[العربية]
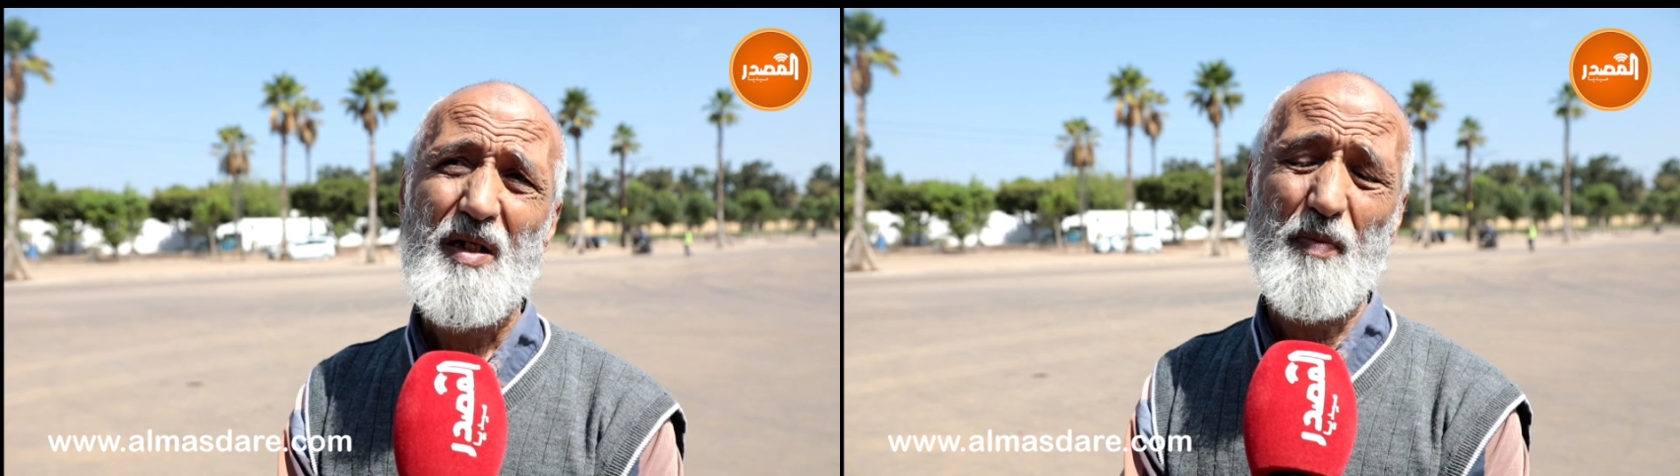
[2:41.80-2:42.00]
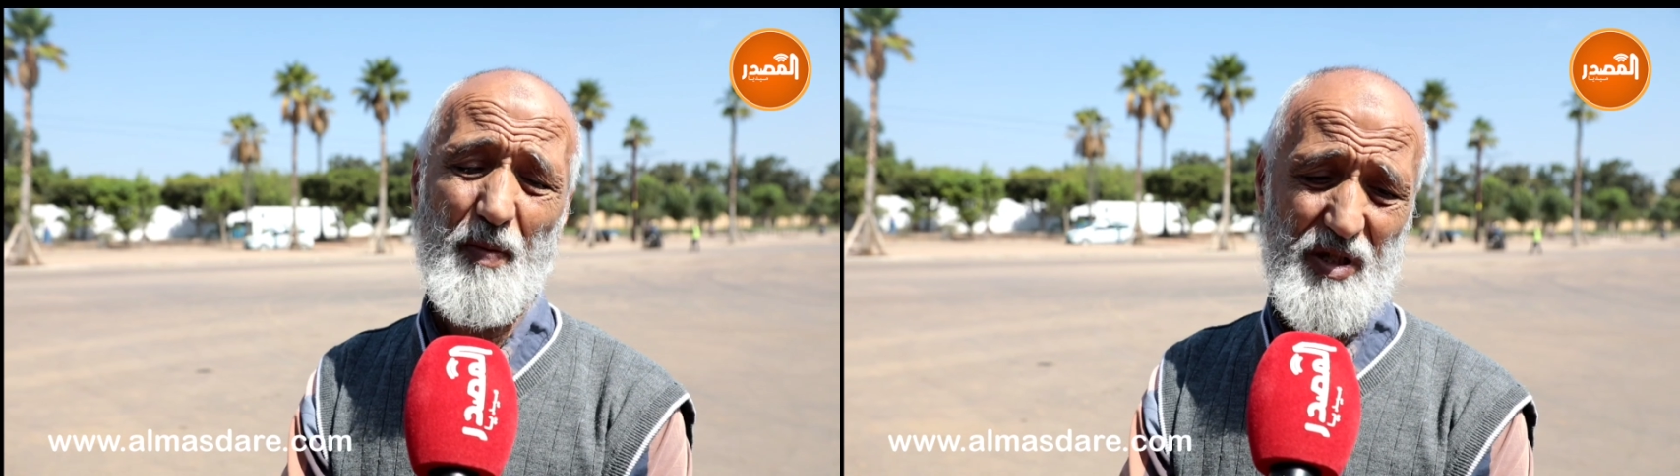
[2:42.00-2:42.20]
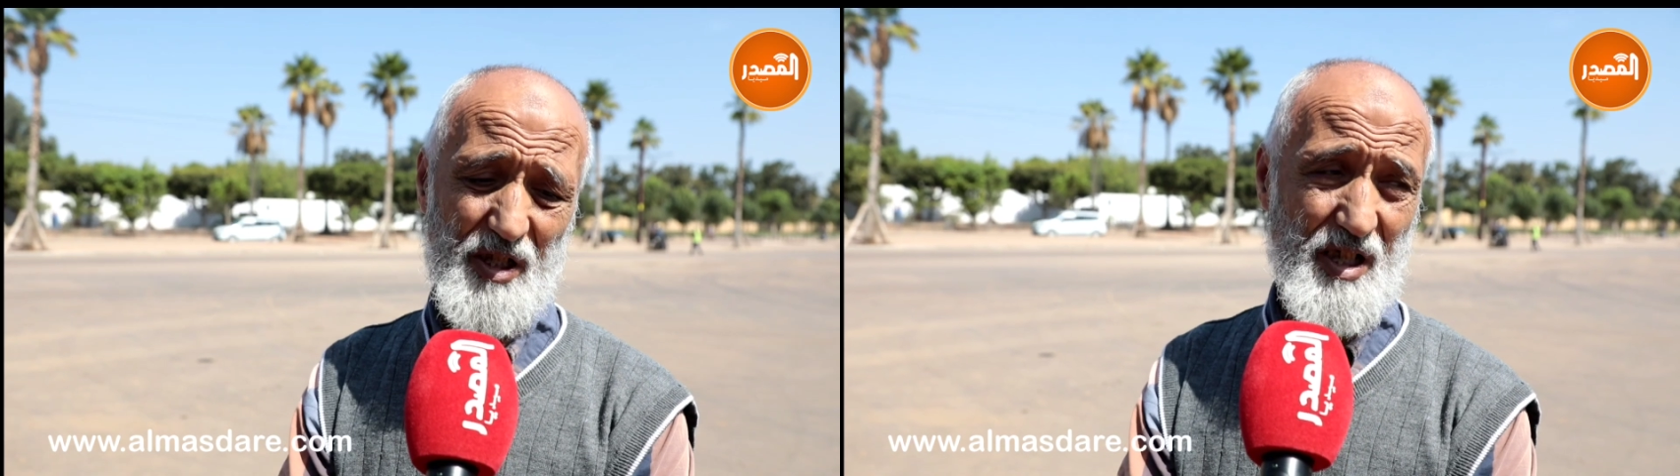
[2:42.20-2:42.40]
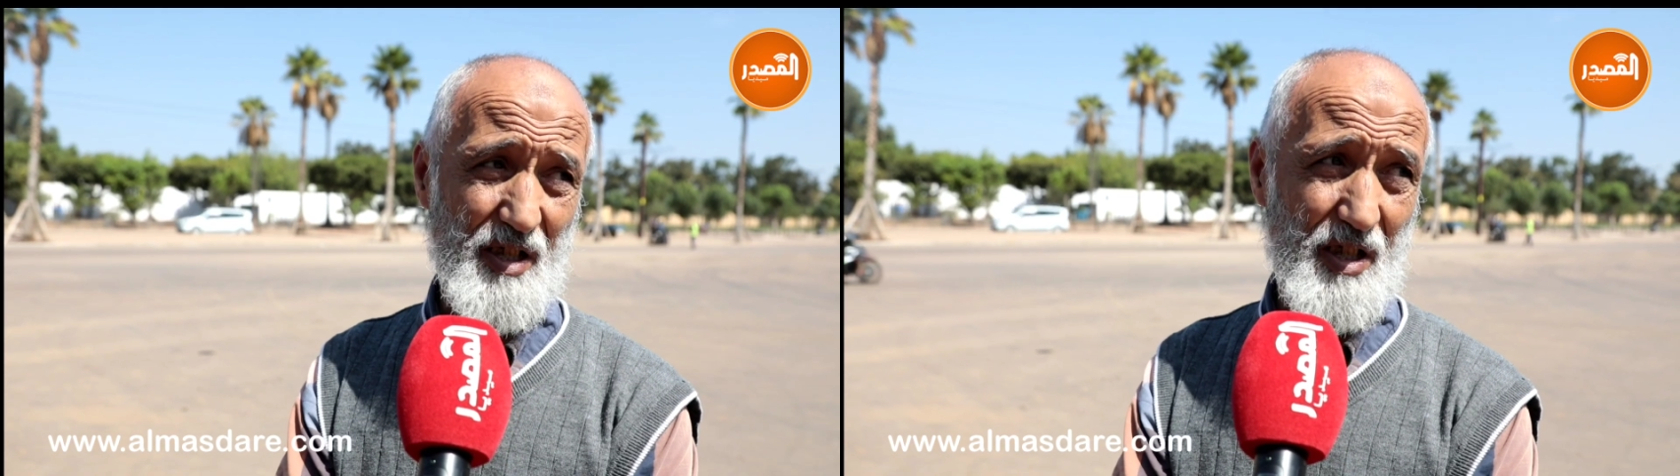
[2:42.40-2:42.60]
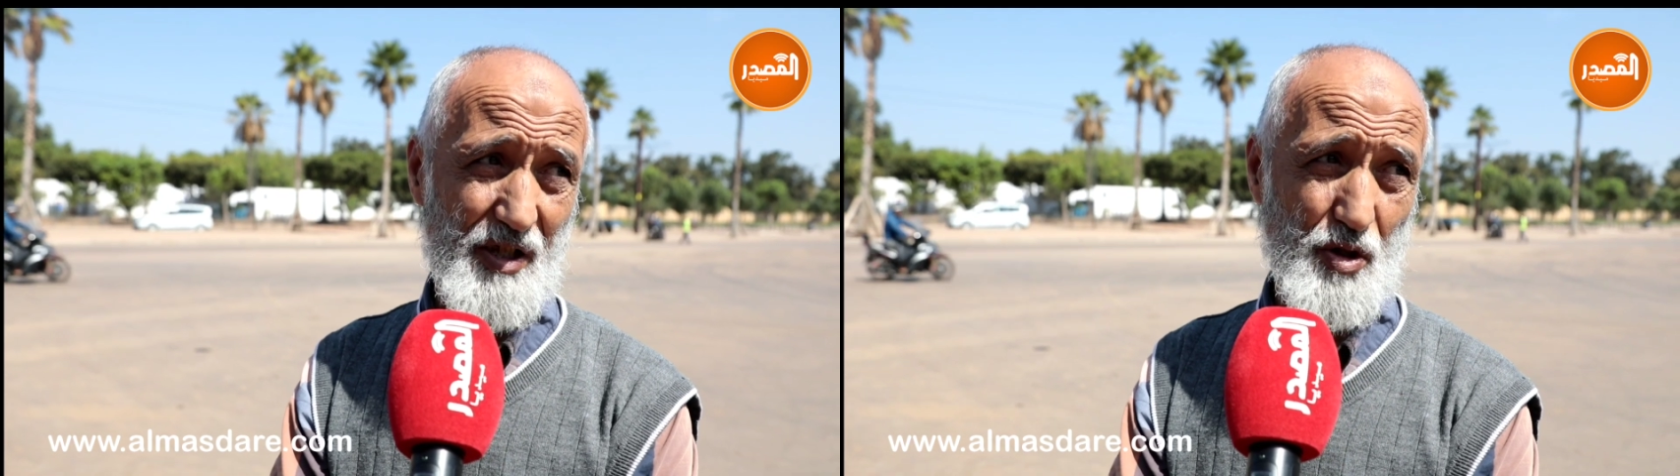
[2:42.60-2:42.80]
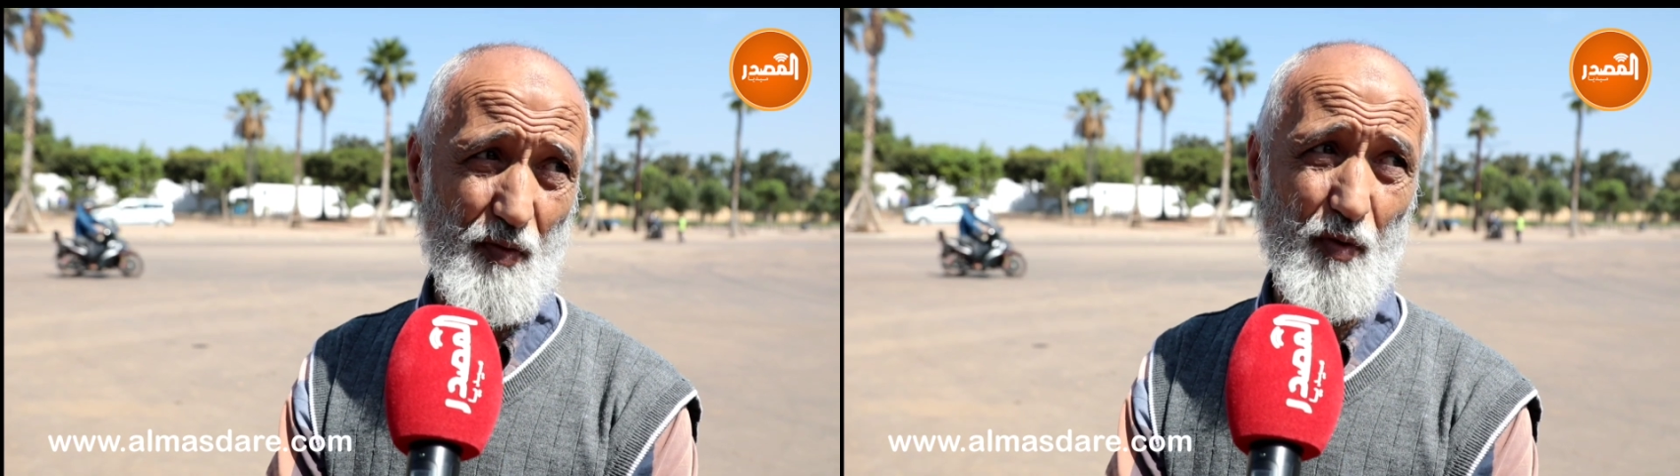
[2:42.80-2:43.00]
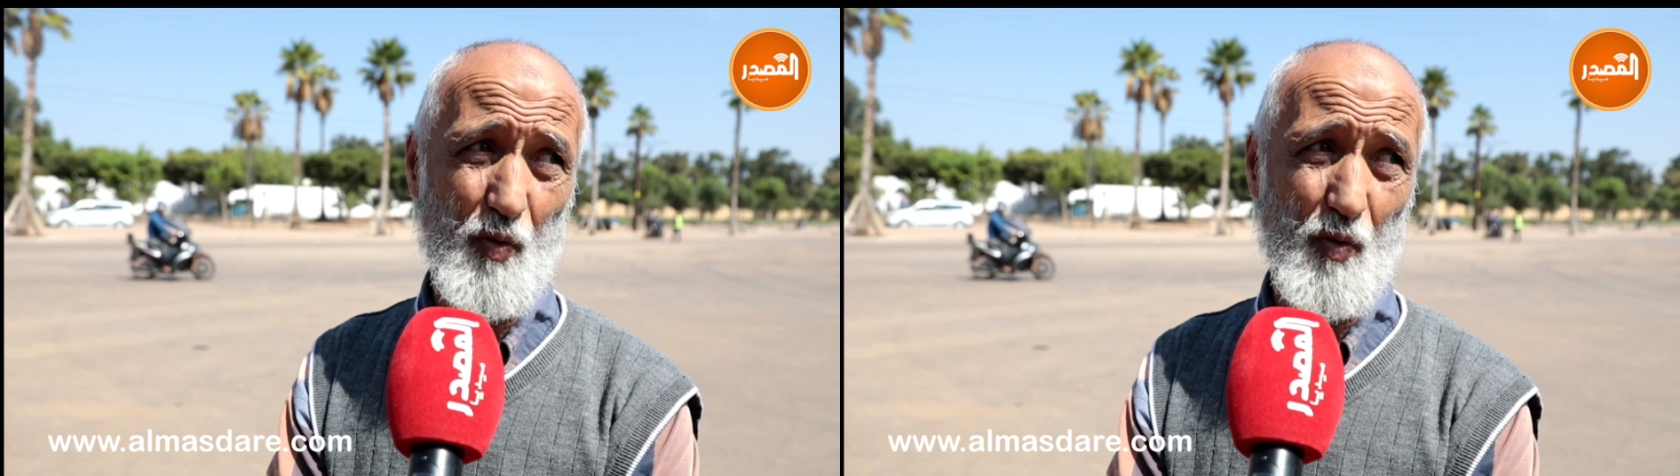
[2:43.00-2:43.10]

الباب التحتاني اللي كتشوفوا